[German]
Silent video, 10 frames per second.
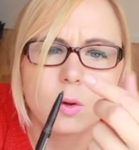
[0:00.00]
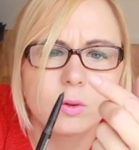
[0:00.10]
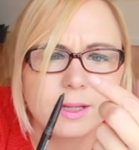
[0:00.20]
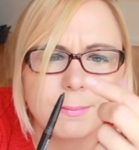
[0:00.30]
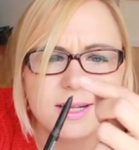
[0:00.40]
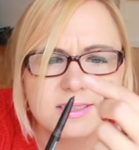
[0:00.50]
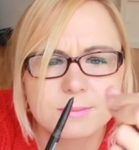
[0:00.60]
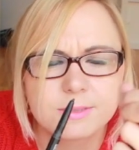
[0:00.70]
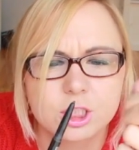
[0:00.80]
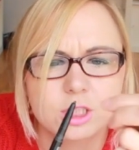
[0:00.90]
Und der malt
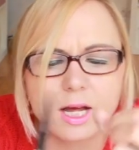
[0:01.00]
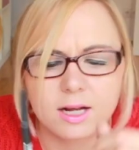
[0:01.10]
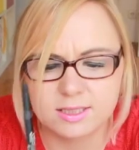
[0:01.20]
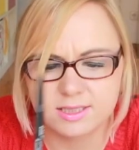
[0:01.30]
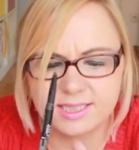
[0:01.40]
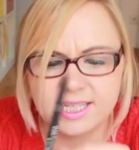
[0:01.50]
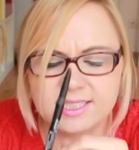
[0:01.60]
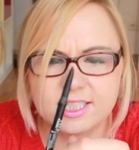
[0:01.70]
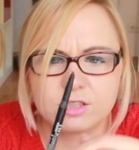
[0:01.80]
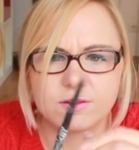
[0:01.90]
ziemlich stark, also sehr,
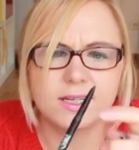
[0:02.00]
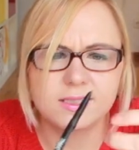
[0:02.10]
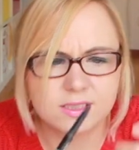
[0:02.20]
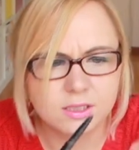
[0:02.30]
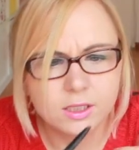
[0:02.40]
sehr schwarz.